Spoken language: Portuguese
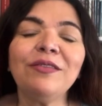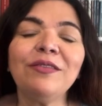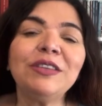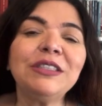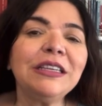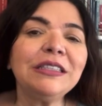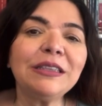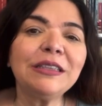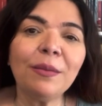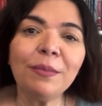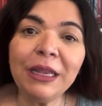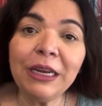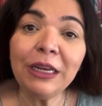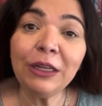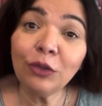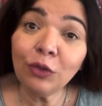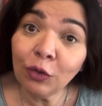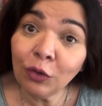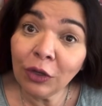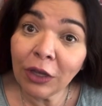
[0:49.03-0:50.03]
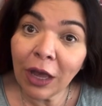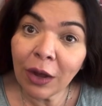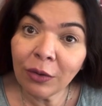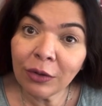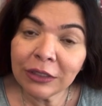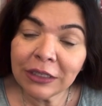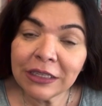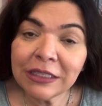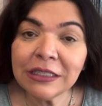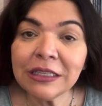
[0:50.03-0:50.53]
E vocês saberem tudo o que
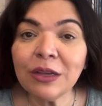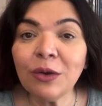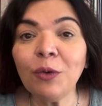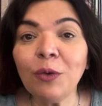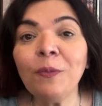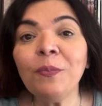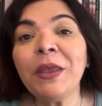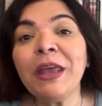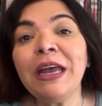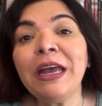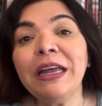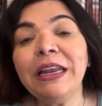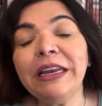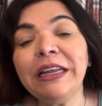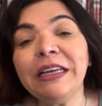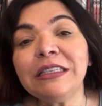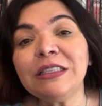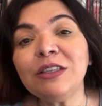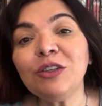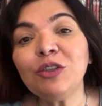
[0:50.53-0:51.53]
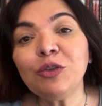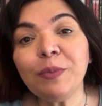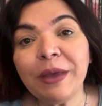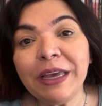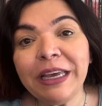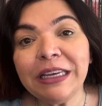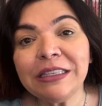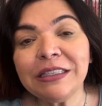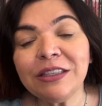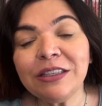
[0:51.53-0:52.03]
aconteceu nesses
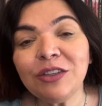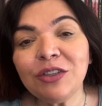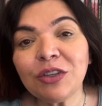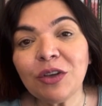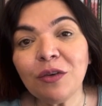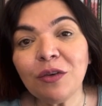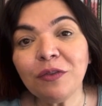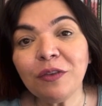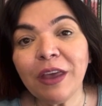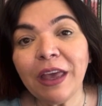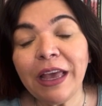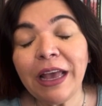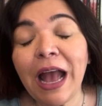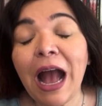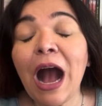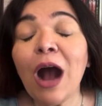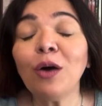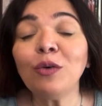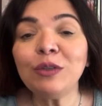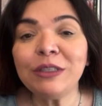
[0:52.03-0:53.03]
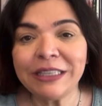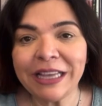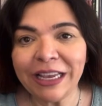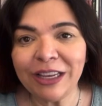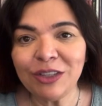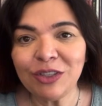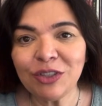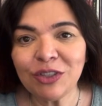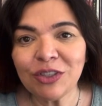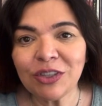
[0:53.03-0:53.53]
meses que eu fiquei
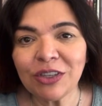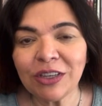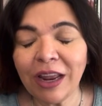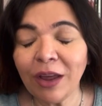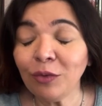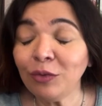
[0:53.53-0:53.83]
ausente, né?